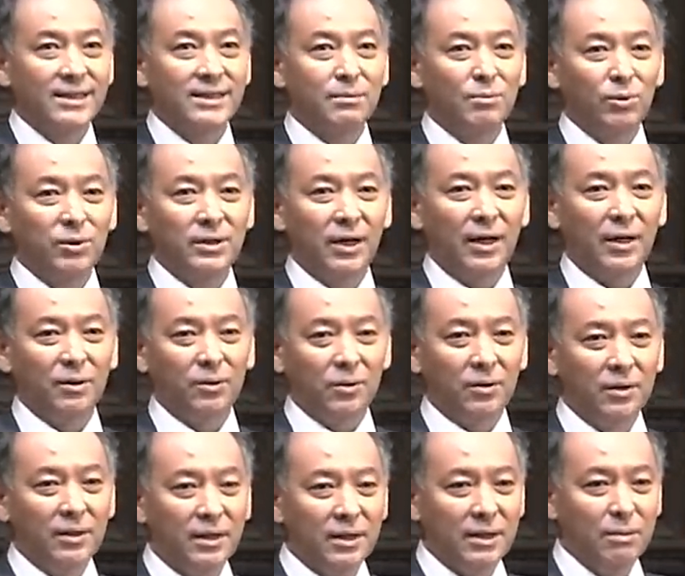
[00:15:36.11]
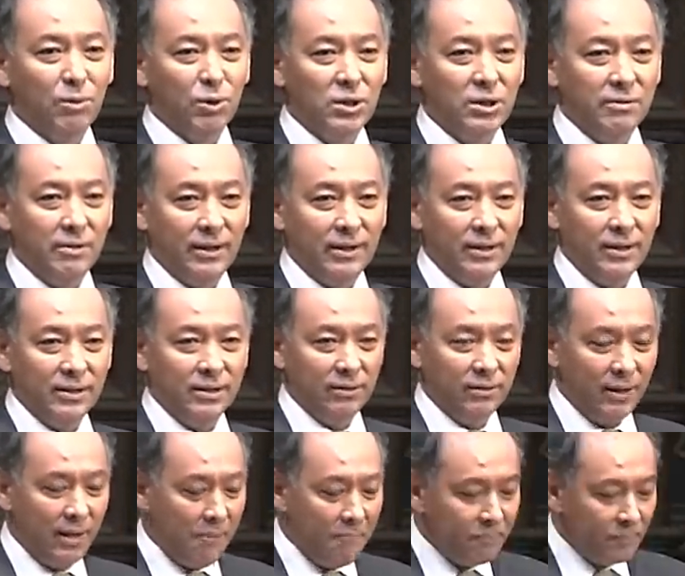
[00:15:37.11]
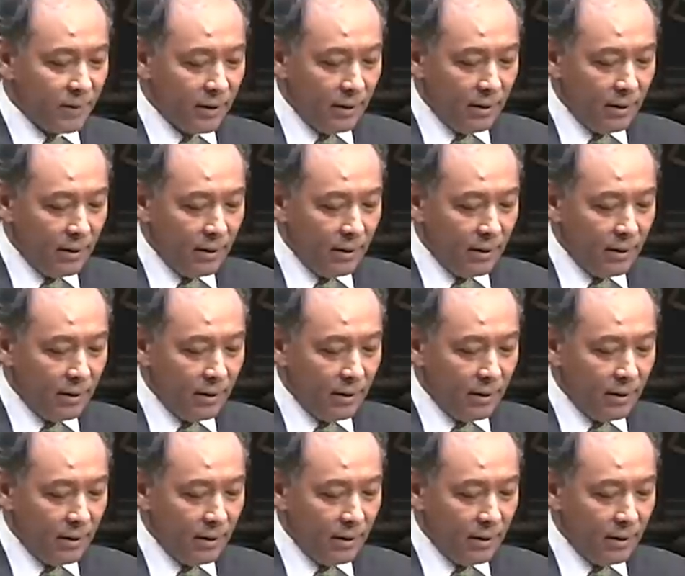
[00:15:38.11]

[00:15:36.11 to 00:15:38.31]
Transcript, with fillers: 都合されると気持ちいいわけですよね。